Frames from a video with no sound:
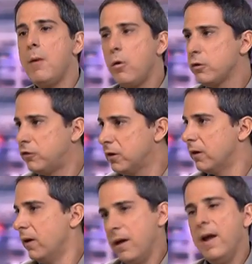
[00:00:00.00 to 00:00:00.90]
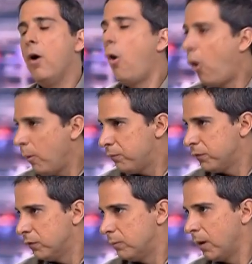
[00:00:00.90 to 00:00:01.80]
uma rotina, é
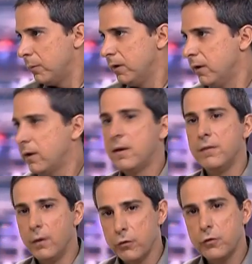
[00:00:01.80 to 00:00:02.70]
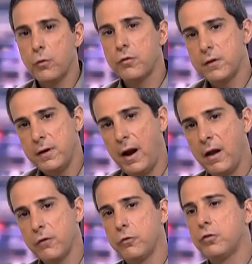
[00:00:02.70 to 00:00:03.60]
óbvio para mim que não se
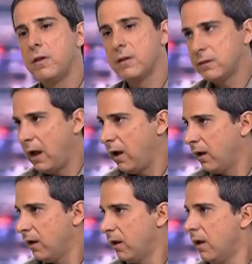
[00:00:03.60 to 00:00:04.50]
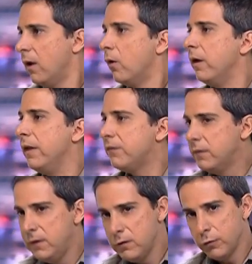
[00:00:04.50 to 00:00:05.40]
conseguirá sustentar
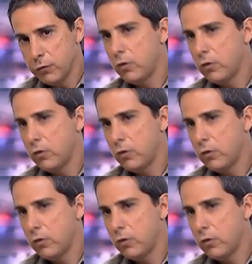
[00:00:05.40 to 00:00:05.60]
esse nível de